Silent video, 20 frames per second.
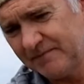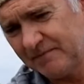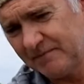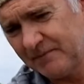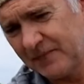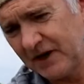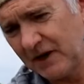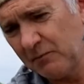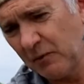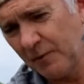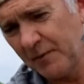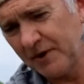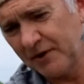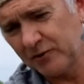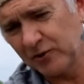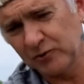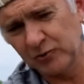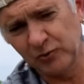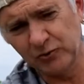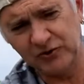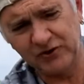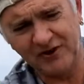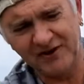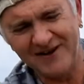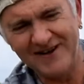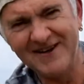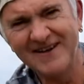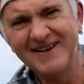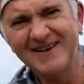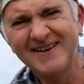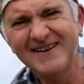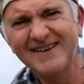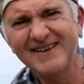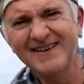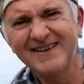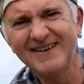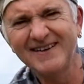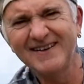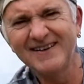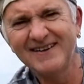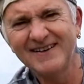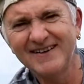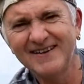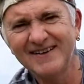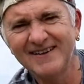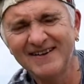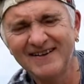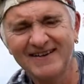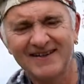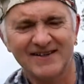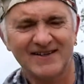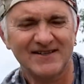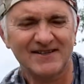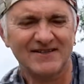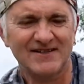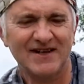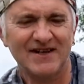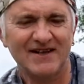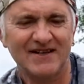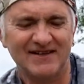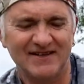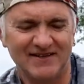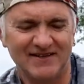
per il momento è tutto, se